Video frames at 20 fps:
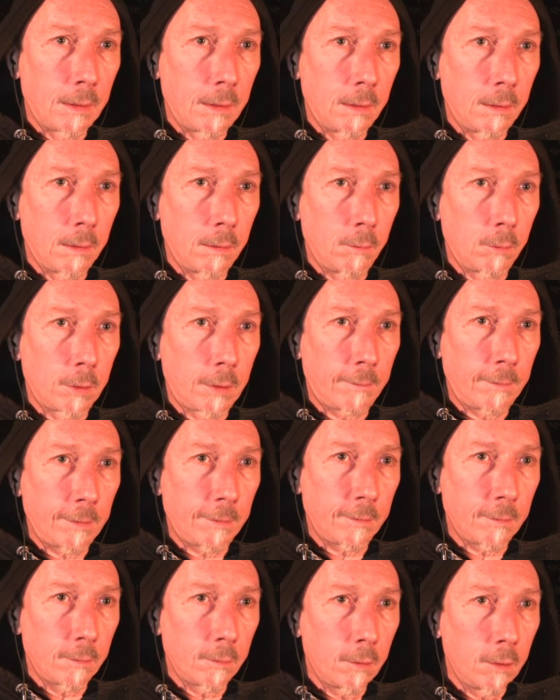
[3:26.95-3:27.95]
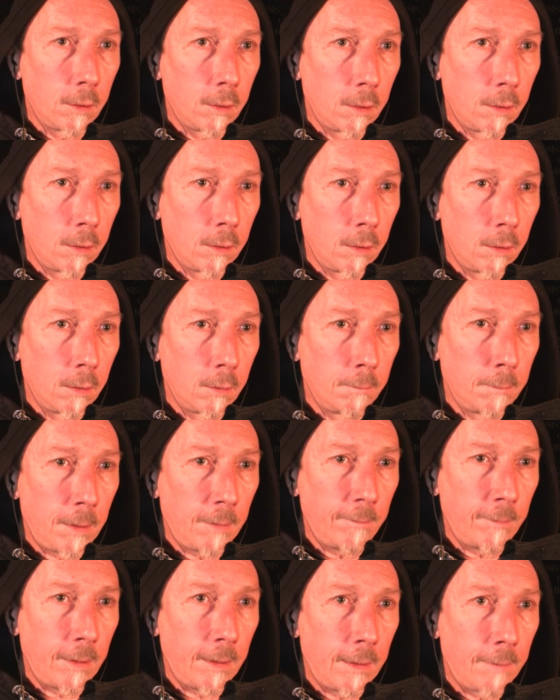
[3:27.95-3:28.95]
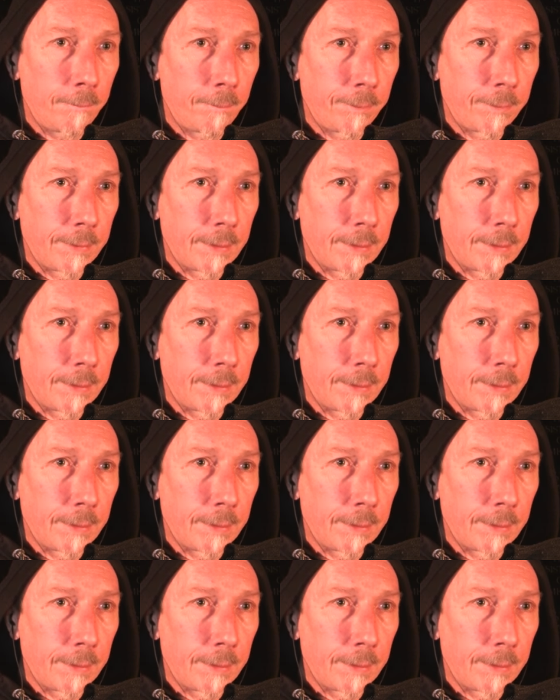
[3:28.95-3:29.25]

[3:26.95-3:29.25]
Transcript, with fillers: Äh, oder was? Äh, machen wir